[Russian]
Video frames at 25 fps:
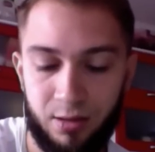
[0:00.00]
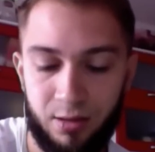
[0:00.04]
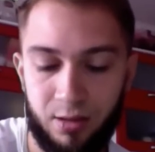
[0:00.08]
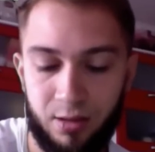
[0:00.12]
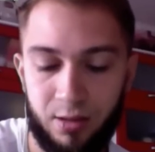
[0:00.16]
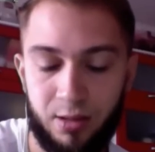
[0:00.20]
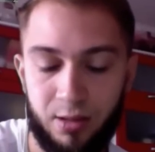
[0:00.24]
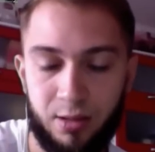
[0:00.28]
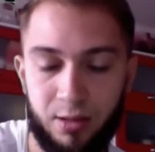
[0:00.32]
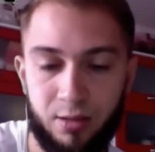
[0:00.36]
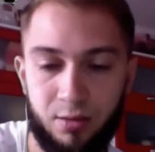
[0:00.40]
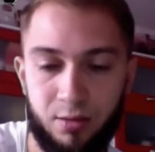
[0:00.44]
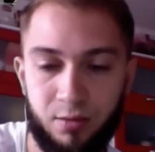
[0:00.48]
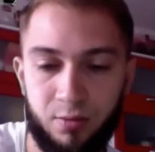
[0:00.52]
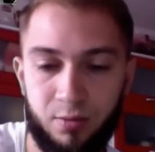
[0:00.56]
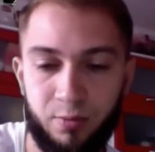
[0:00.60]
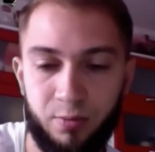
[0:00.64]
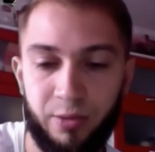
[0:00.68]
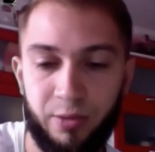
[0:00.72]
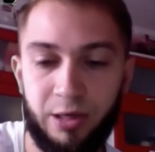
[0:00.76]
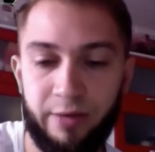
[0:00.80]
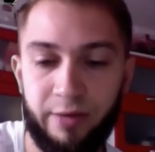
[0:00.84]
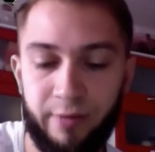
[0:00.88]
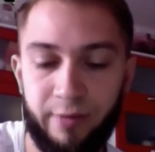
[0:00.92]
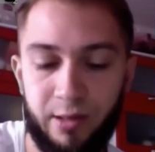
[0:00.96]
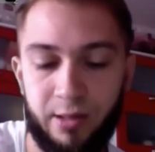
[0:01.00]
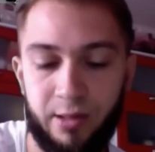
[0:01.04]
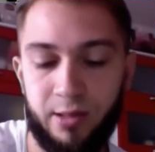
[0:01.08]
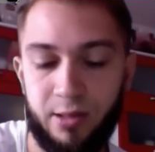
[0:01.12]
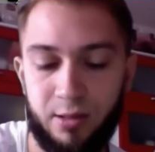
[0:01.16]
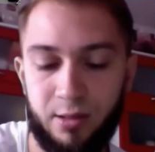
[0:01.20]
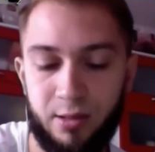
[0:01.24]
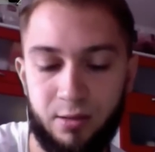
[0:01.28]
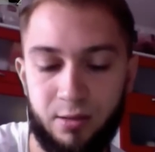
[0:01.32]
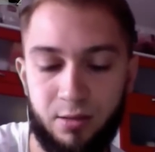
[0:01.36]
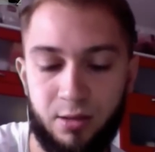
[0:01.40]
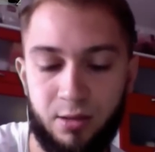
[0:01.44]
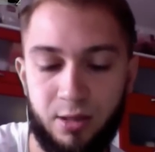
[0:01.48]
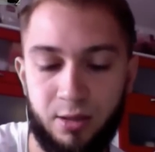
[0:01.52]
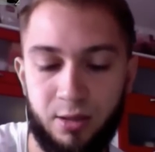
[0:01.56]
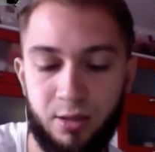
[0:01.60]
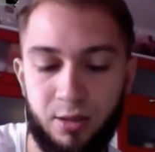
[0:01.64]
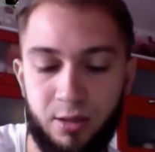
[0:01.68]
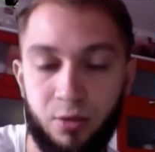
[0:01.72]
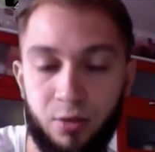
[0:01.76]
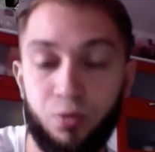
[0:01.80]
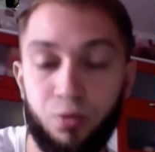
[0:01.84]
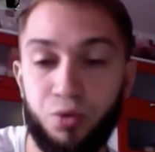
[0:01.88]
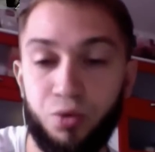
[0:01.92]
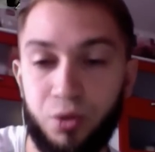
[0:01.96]
она правильная и
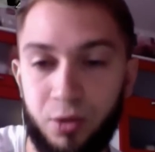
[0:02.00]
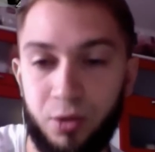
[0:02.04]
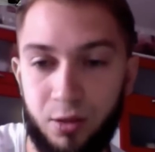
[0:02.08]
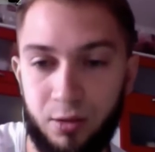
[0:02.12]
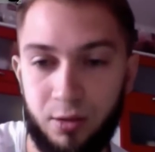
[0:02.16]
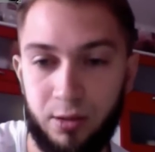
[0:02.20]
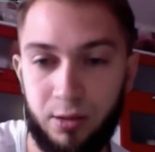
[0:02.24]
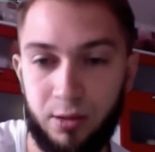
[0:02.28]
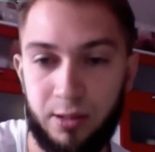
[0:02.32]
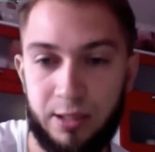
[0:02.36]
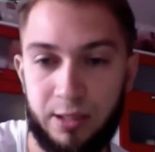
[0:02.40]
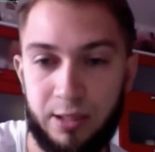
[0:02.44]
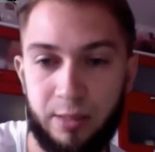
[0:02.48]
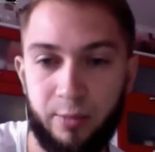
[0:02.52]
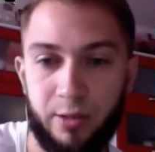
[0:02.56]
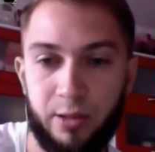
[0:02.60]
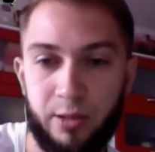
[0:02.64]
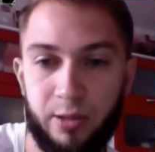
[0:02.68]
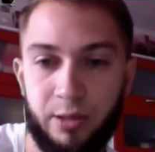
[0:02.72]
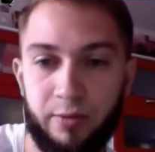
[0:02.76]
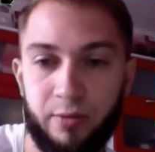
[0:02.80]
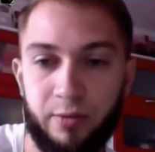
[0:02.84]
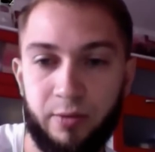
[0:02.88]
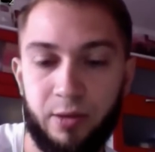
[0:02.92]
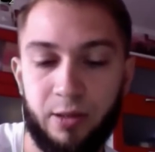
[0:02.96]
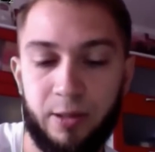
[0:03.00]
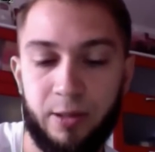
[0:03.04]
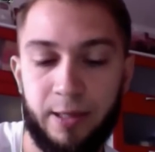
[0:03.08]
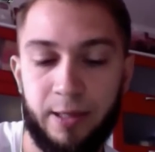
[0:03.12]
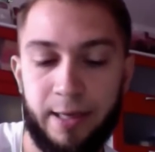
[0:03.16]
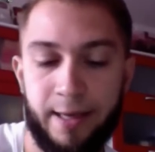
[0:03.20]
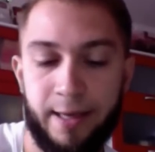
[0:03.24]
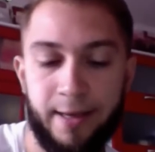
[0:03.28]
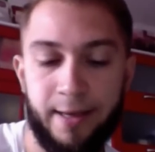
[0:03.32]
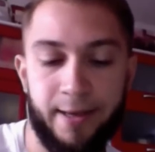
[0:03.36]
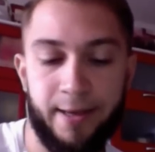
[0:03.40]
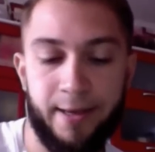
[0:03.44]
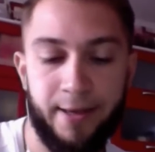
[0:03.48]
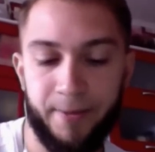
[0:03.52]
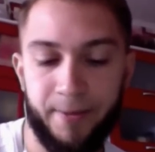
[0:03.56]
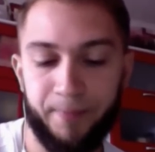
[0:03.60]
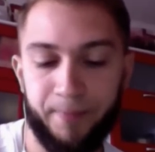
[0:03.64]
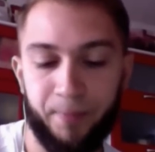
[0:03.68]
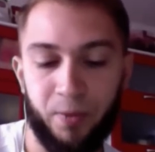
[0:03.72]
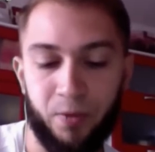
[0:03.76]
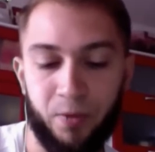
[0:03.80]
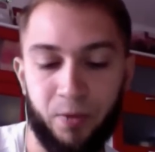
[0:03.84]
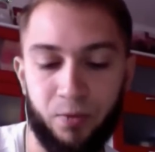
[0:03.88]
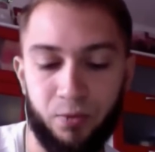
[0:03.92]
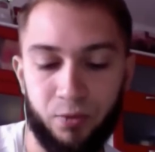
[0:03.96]
она нужная. Это самое главное.
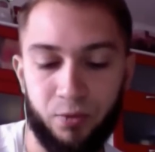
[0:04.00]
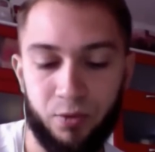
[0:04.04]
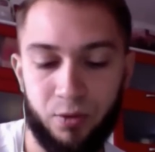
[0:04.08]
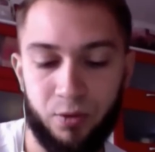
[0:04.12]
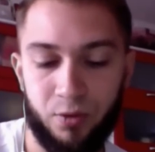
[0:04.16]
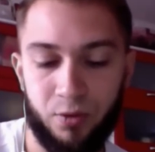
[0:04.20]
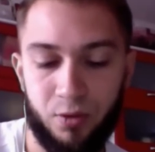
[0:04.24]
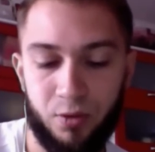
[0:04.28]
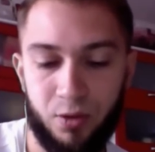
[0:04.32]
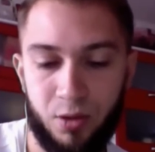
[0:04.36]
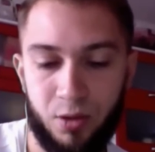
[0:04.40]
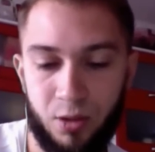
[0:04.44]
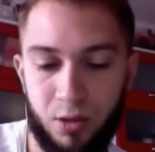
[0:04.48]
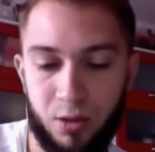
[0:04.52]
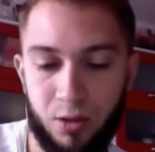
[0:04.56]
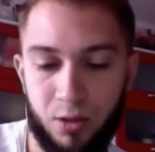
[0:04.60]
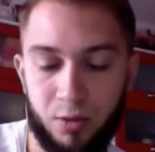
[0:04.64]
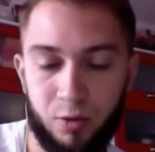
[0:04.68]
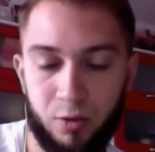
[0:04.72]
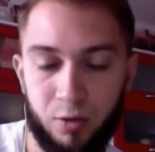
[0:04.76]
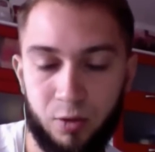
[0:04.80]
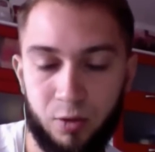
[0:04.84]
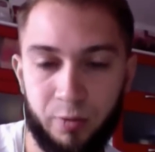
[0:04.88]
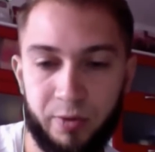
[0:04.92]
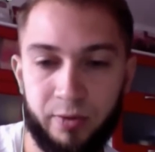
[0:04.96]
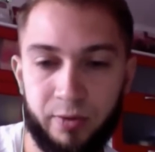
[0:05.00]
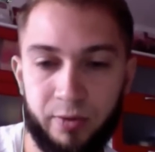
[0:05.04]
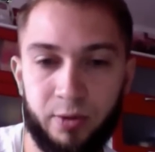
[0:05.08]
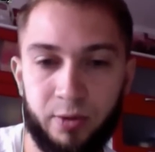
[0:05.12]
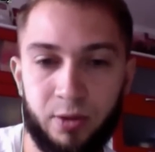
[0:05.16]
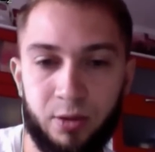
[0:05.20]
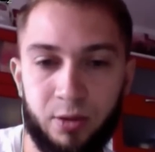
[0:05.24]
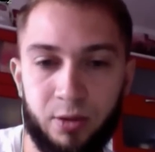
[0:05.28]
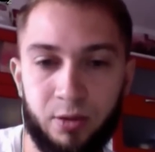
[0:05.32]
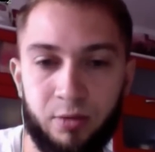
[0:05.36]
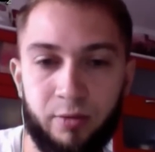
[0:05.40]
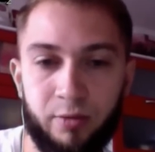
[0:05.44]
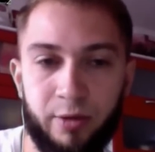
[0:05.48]
Вот. И, собственно